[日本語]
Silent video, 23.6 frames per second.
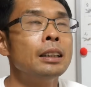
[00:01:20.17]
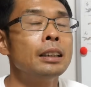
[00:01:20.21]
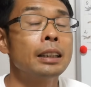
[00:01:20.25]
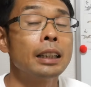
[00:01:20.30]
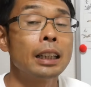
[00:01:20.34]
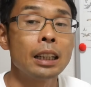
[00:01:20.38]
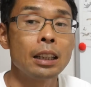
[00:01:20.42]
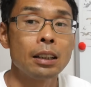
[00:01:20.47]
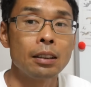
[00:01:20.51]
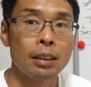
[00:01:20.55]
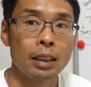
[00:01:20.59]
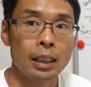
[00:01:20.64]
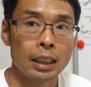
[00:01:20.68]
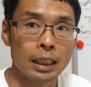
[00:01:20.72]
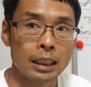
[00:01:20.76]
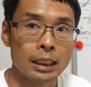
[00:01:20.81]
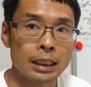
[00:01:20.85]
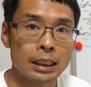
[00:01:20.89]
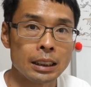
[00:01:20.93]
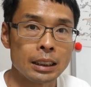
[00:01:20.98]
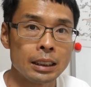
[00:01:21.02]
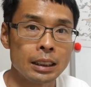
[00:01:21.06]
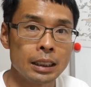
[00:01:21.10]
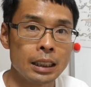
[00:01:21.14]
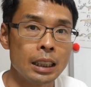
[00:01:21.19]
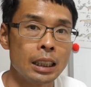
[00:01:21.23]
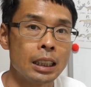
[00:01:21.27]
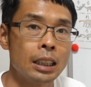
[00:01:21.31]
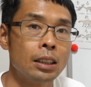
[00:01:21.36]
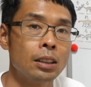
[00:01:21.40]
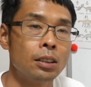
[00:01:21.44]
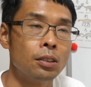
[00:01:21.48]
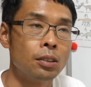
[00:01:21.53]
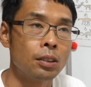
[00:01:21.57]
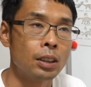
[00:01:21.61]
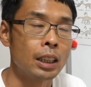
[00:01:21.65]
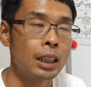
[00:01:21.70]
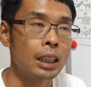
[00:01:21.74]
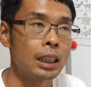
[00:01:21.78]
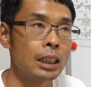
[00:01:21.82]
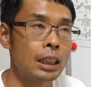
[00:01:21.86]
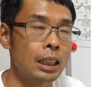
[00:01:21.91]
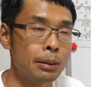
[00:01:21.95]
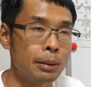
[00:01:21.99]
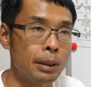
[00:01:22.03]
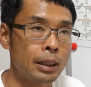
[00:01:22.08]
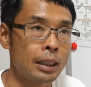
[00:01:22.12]
種の話で誤
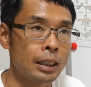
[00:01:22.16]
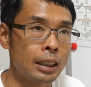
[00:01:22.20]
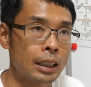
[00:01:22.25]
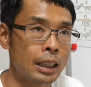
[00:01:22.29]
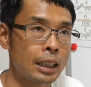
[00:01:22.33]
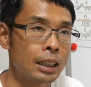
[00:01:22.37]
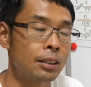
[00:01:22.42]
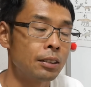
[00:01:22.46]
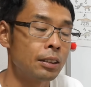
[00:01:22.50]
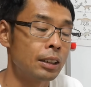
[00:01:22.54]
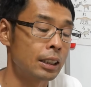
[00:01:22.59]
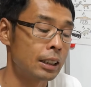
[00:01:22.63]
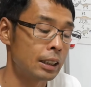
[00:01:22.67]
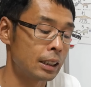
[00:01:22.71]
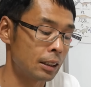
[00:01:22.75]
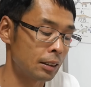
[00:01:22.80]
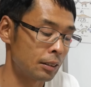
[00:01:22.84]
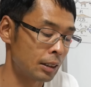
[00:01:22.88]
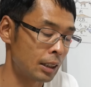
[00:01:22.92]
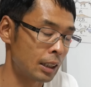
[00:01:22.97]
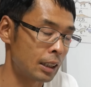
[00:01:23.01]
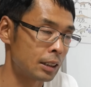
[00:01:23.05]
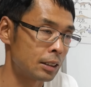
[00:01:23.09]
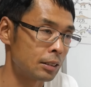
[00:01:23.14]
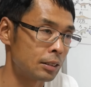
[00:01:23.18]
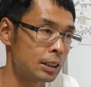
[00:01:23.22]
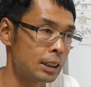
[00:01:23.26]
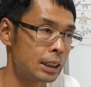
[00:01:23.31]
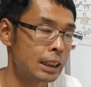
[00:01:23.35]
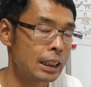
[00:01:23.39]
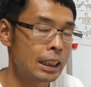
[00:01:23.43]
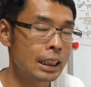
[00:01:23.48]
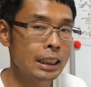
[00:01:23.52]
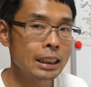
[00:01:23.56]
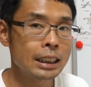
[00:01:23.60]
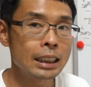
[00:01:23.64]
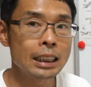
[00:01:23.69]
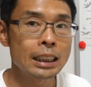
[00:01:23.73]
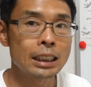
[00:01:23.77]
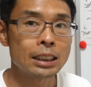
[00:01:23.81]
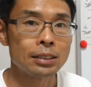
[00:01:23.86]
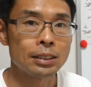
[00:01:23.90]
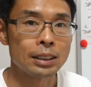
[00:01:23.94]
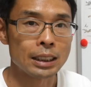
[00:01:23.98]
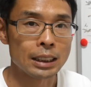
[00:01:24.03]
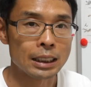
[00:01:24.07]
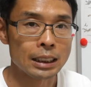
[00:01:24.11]
解デマが広がっているのが、その自家採
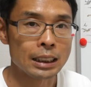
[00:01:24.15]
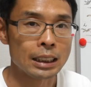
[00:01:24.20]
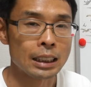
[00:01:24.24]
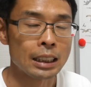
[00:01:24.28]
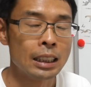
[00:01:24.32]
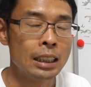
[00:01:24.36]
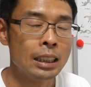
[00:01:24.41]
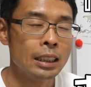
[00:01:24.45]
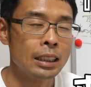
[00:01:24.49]
取禁止。